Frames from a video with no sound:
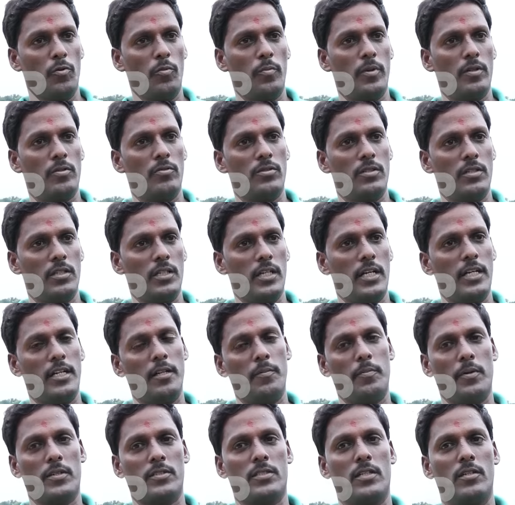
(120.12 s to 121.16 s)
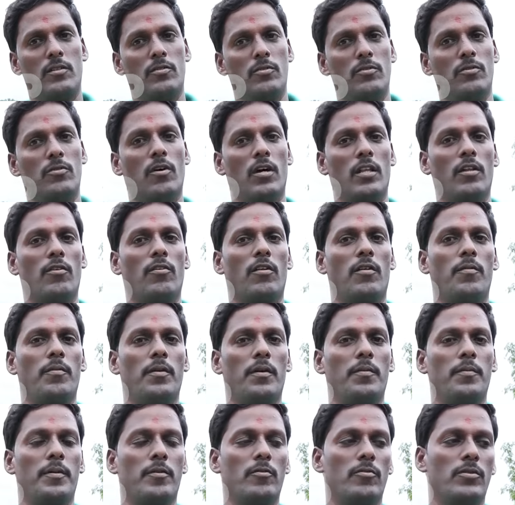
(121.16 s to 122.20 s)
భూమి మీద ఉంది ఎయిటీ పర్సెంట్ గోదావరి
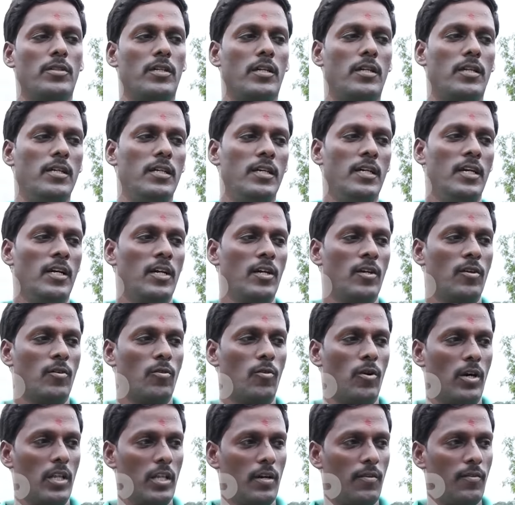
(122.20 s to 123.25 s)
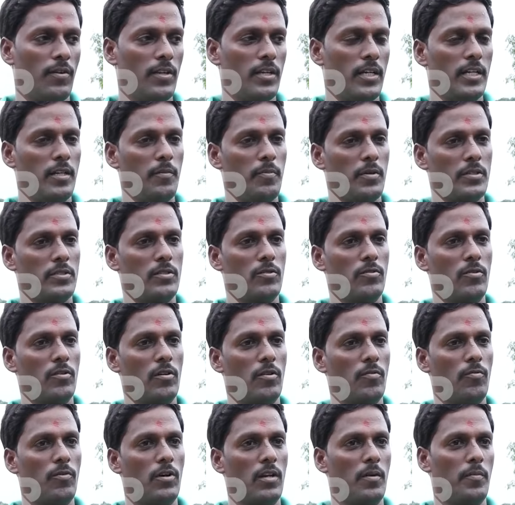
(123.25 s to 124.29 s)
మీద ఉందండి గోదావరి ఎయిటీ పర్సెంట్
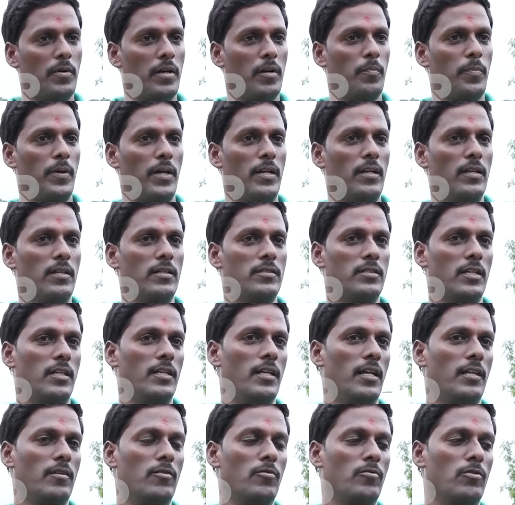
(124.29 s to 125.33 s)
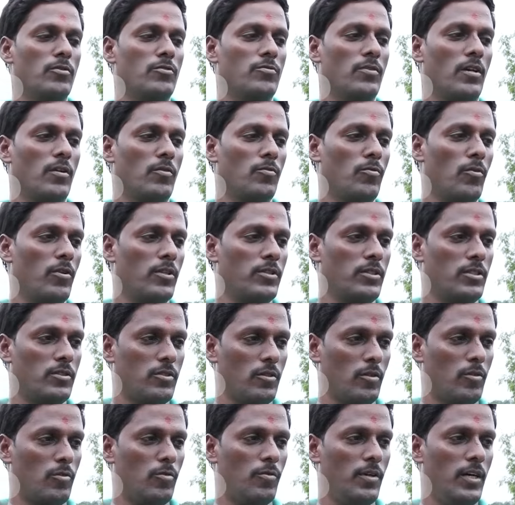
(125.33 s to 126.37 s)
ఉండడం వల్ల మనం పని చేయడానికి కొంచెం అనుకూలత
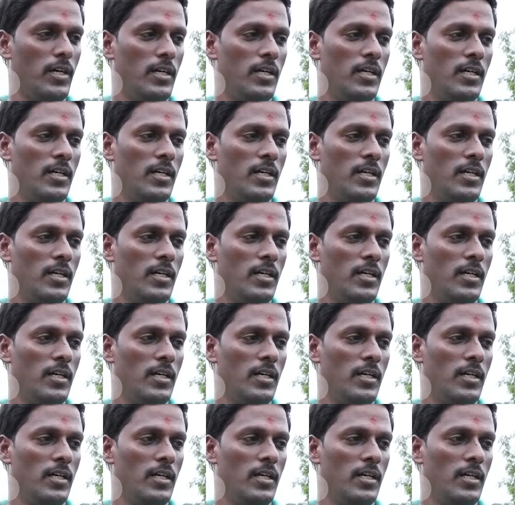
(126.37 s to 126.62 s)
తక్కువ